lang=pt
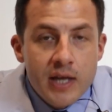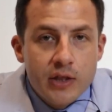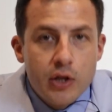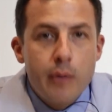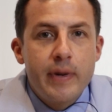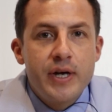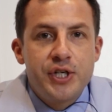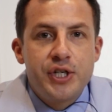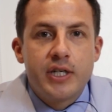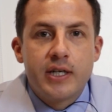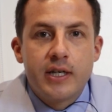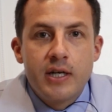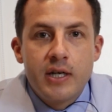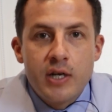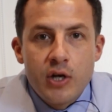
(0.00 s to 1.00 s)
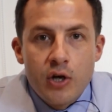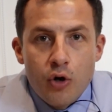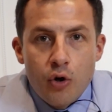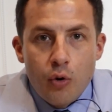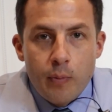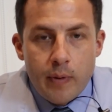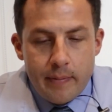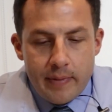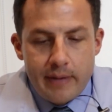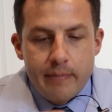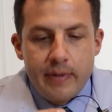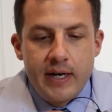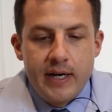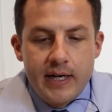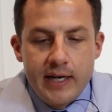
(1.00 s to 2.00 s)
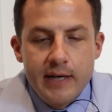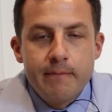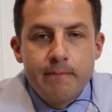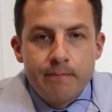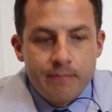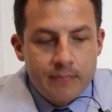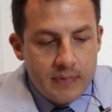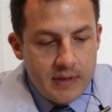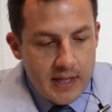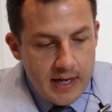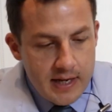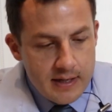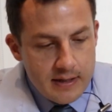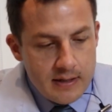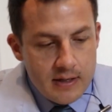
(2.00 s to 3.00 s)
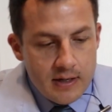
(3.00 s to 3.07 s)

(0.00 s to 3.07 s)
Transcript: Então imagina uma membrana, né?